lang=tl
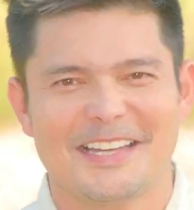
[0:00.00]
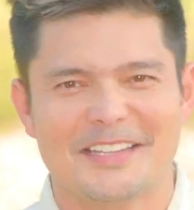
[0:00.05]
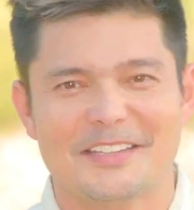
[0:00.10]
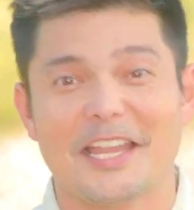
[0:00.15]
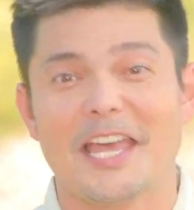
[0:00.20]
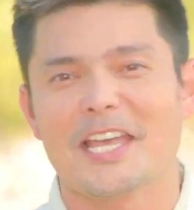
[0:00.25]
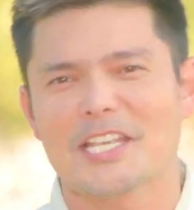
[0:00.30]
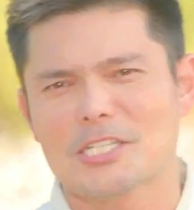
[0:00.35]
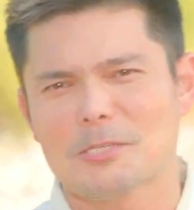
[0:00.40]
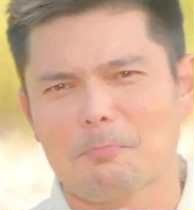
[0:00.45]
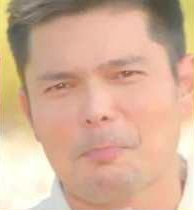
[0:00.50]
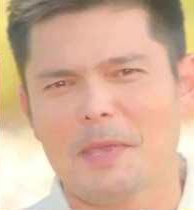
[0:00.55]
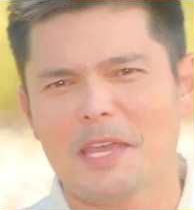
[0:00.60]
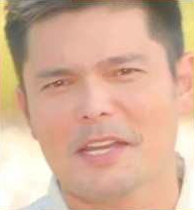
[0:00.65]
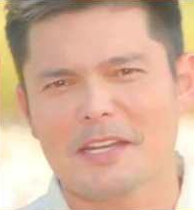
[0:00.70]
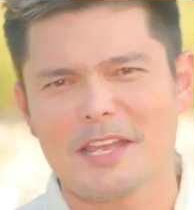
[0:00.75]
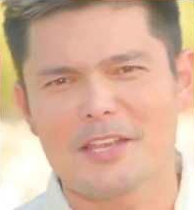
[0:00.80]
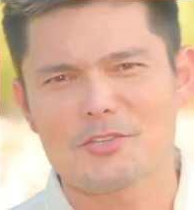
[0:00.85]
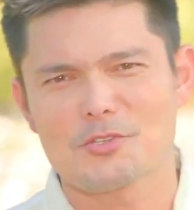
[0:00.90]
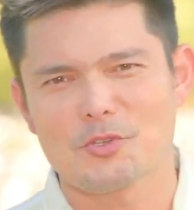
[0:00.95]

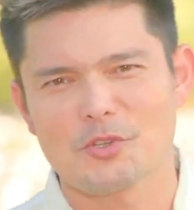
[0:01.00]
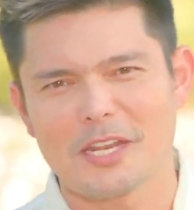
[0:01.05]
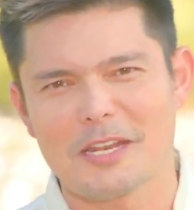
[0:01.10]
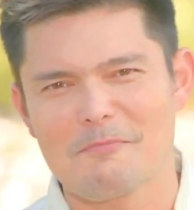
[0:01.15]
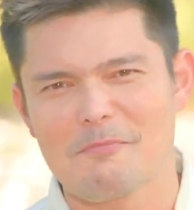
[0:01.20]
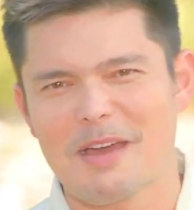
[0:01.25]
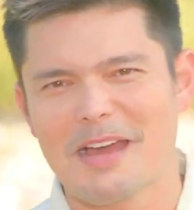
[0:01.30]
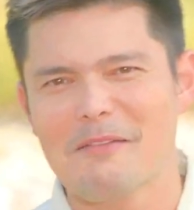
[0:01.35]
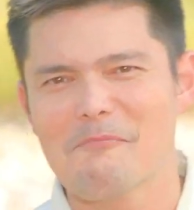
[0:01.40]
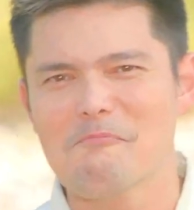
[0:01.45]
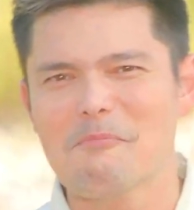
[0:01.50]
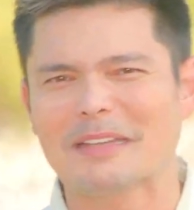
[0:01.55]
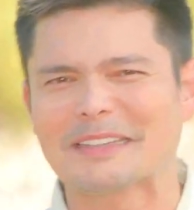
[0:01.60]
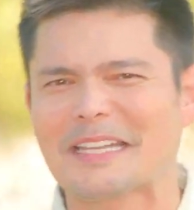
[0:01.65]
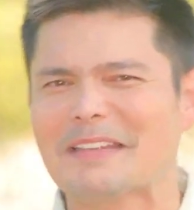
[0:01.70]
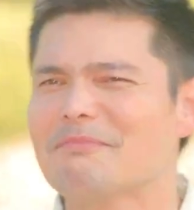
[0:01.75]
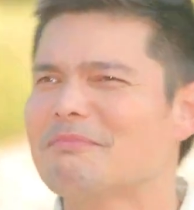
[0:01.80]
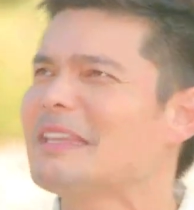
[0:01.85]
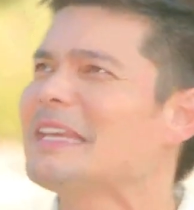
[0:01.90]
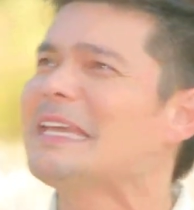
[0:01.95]
Na-experience rin bang
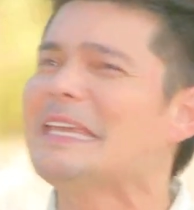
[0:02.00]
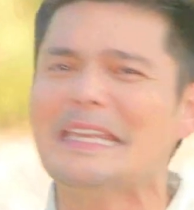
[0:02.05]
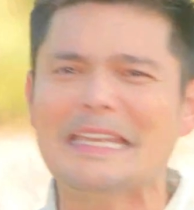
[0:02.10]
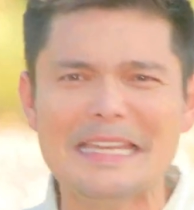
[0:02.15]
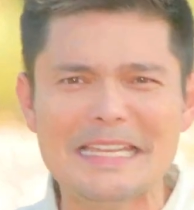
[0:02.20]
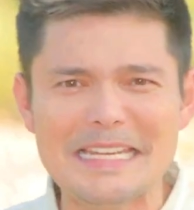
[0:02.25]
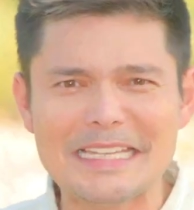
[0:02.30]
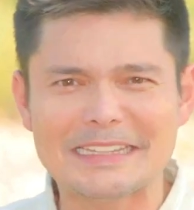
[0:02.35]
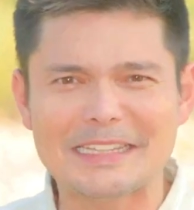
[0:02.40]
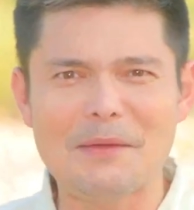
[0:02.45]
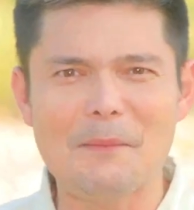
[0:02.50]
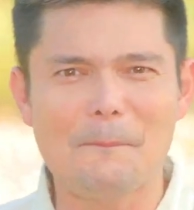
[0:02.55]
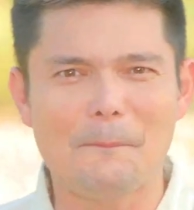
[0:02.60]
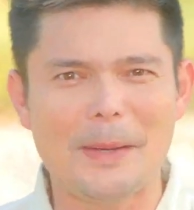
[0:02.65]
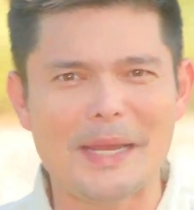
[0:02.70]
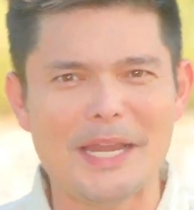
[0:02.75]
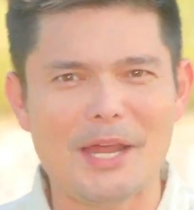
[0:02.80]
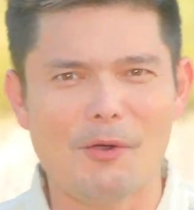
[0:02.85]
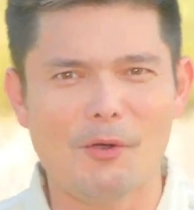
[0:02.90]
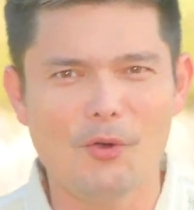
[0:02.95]
matinding init ng
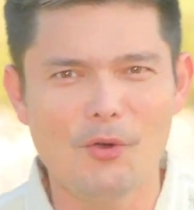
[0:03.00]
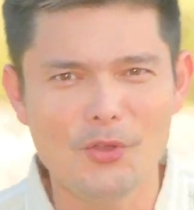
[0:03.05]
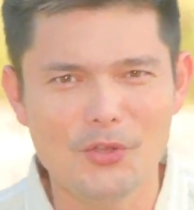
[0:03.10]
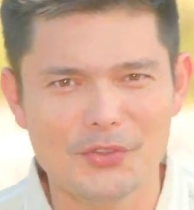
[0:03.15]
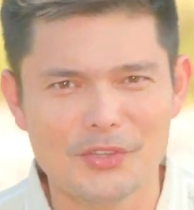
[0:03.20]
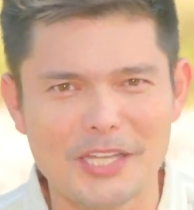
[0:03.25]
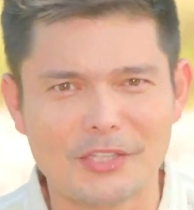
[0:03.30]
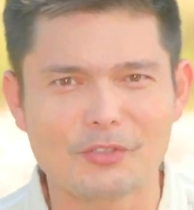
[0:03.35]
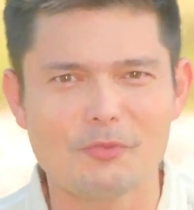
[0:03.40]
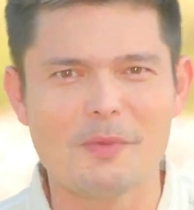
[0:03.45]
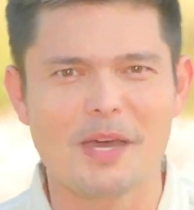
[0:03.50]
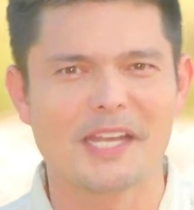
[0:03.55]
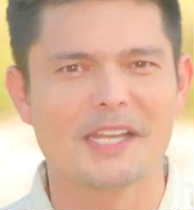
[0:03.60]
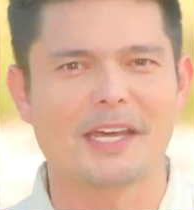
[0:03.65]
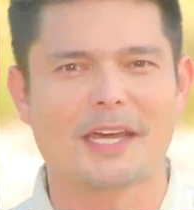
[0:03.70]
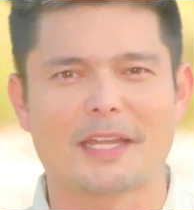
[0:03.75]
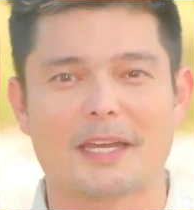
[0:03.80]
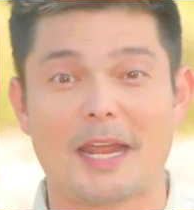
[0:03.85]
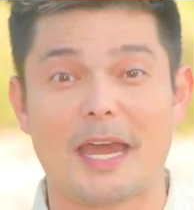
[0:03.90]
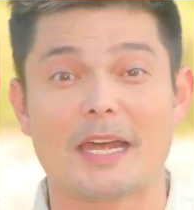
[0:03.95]
panahon nito mga
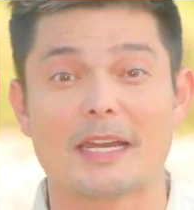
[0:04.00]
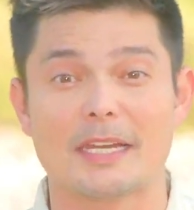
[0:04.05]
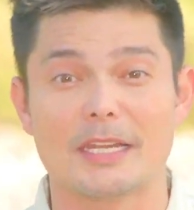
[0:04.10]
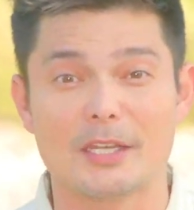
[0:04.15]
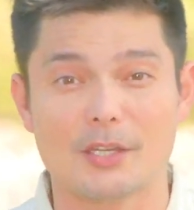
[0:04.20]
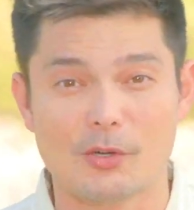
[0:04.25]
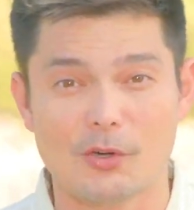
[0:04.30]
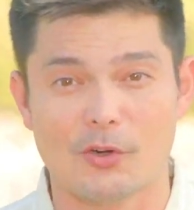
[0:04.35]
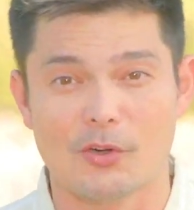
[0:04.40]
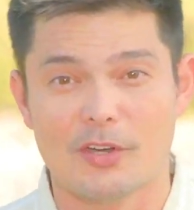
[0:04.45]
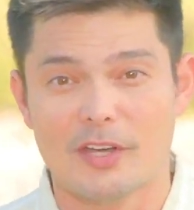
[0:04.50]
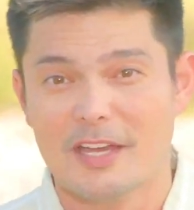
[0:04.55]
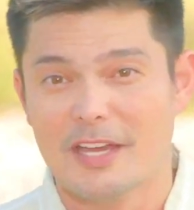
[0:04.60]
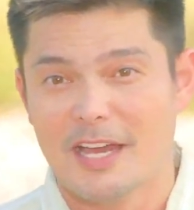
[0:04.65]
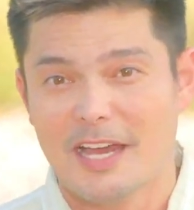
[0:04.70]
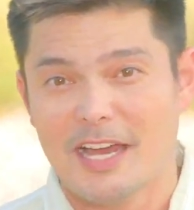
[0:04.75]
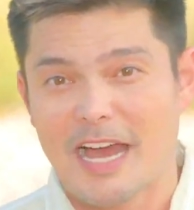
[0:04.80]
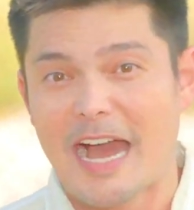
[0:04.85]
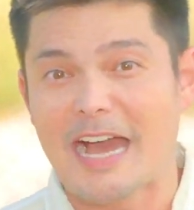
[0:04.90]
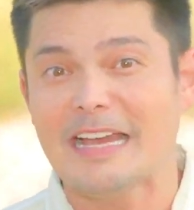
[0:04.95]
nakaraang linggo?
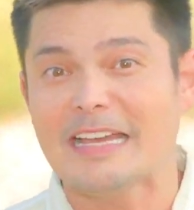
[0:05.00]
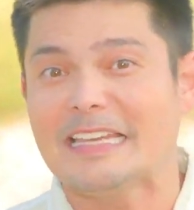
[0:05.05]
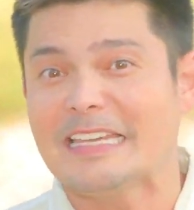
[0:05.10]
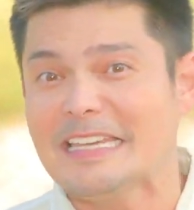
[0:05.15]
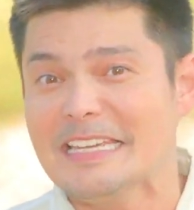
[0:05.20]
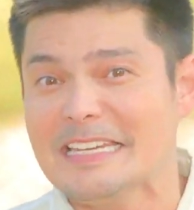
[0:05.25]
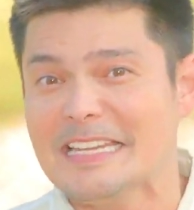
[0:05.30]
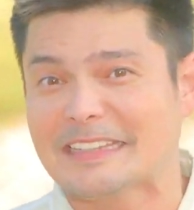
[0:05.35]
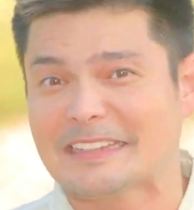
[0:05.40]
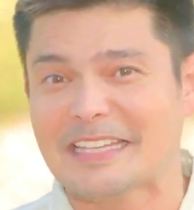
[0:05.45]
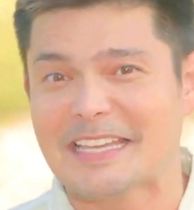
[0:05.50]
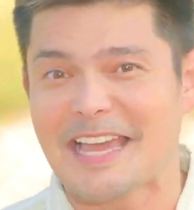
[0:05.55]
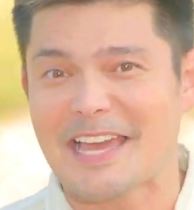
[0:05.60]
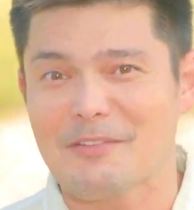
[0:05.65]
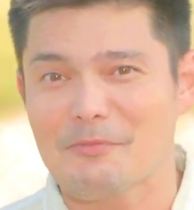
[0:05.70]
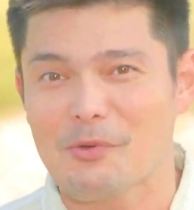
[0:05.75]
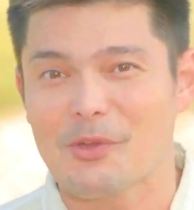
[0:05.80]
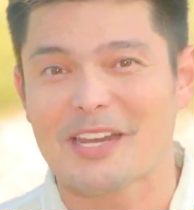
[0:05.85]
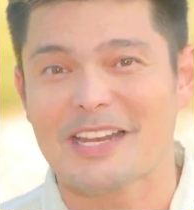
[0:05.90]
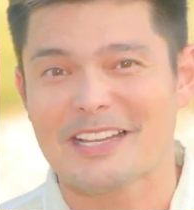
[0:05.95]
Ang init na
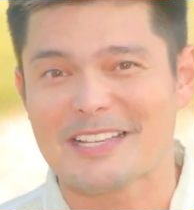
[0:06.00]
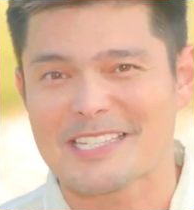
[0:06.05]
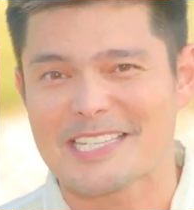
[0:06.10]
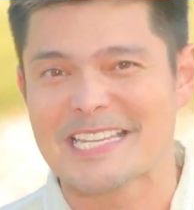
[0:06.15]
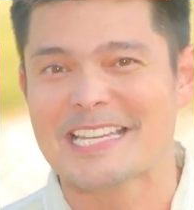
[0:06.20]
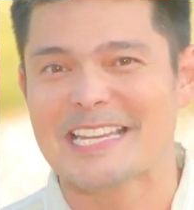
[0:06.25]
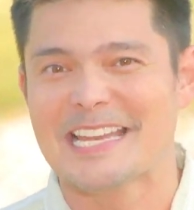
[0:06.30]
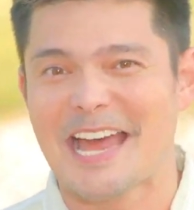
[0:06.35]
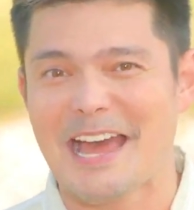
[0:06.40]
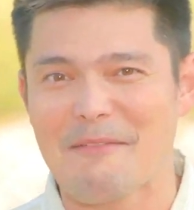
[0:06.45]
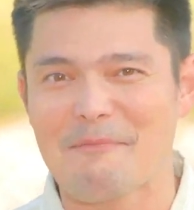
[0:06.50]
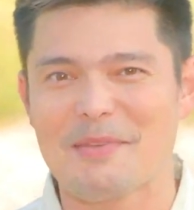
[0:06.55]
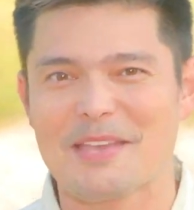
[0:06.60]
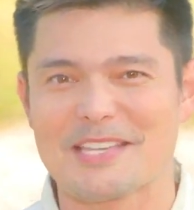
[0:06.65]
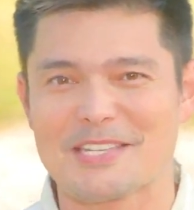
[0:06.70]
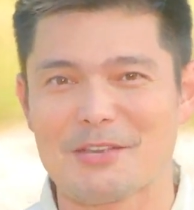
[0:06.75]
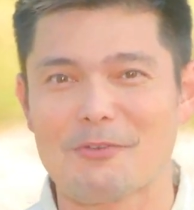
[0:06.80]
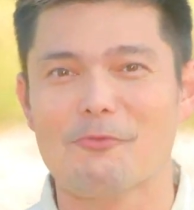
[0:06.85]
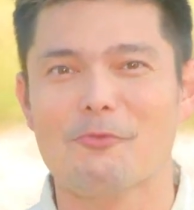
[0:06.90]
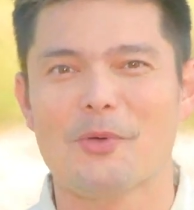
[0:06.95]
yan walang
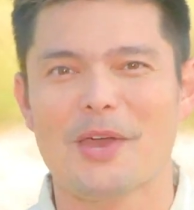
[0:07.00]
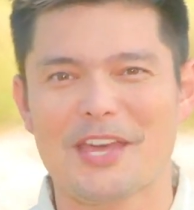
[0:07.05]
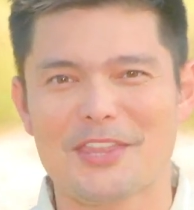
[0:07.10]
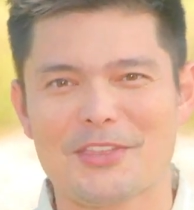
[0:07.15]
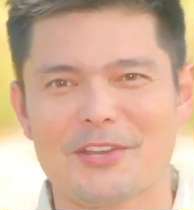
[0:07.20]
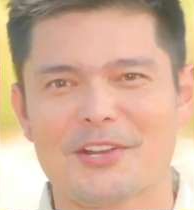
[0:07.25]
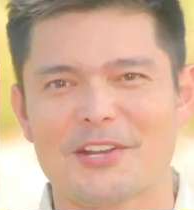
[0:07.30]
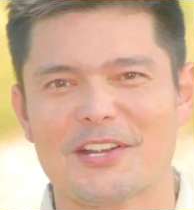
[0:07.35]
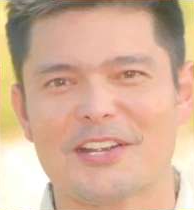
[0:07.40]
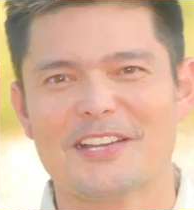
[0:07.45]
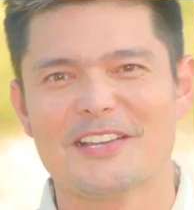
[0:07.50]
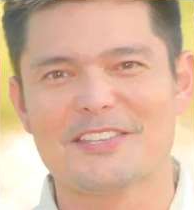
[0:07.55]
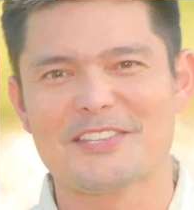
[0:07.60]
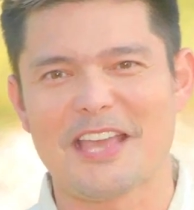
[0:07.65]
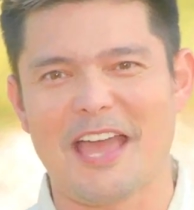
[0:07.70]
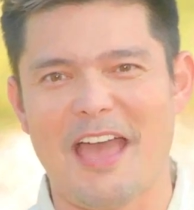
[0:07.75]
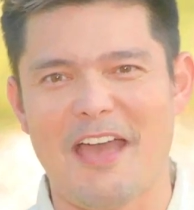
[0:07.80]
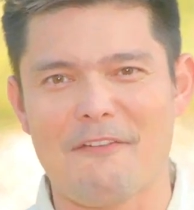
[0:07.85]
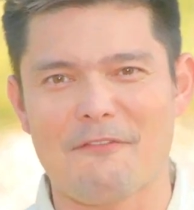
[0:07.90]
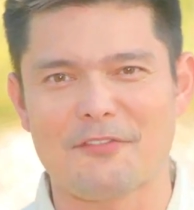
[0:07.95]
sinabi sa weather
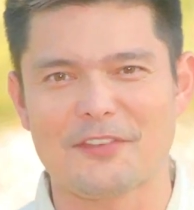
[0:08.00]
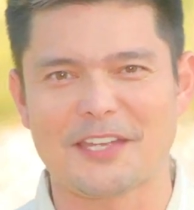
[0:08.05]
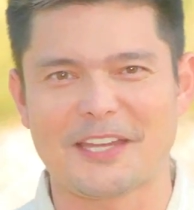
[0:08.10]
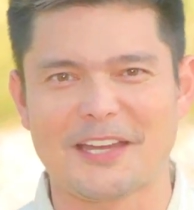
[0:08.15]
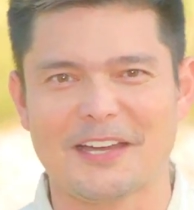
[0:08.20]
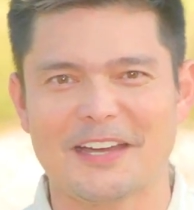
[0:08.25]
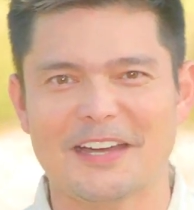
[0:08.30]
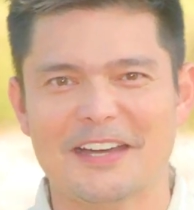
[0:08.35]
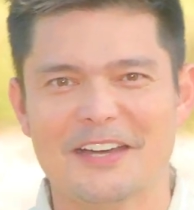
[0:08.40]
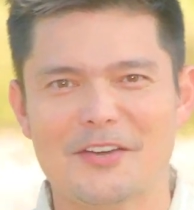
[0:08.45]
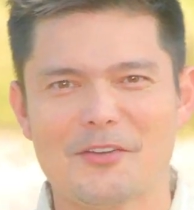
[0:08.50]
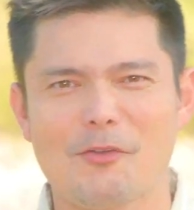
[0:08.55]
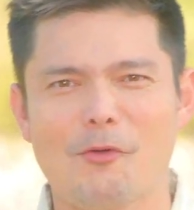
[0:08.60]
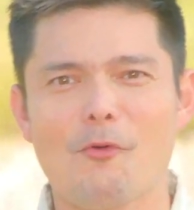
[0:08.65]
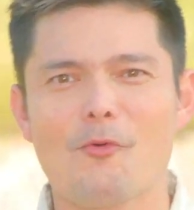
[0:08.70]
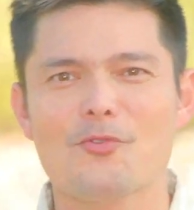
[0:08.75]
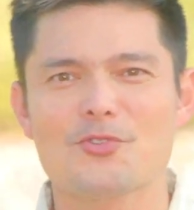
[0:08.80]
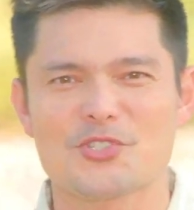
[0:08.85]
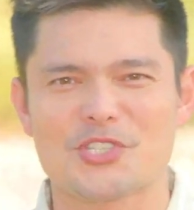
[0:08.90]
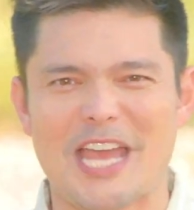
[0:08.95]
sa Africa.
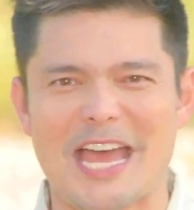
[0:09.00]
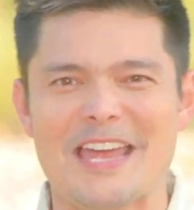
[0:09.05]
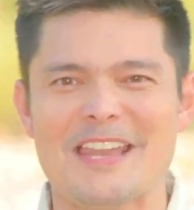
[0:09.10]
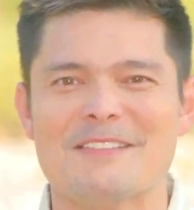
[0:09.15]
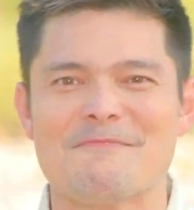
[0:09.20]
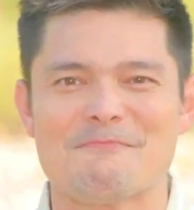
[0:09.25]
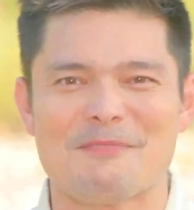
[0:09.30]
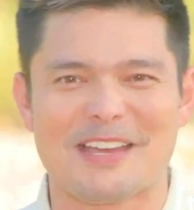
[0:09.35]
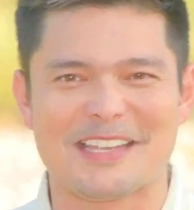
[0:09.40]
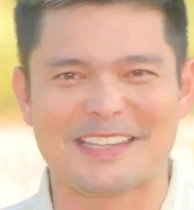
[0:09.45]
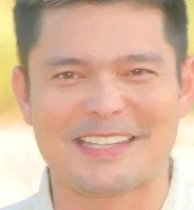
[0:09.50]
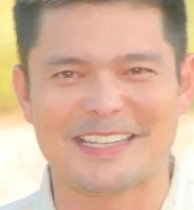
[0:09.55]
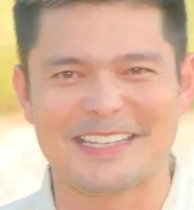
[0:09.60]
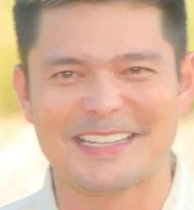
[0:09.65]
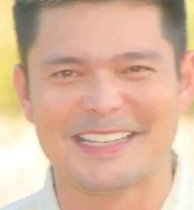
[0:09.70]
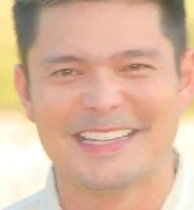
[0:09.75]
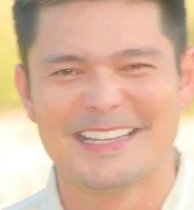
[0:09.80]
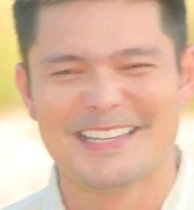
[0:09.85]
Kung saan natin...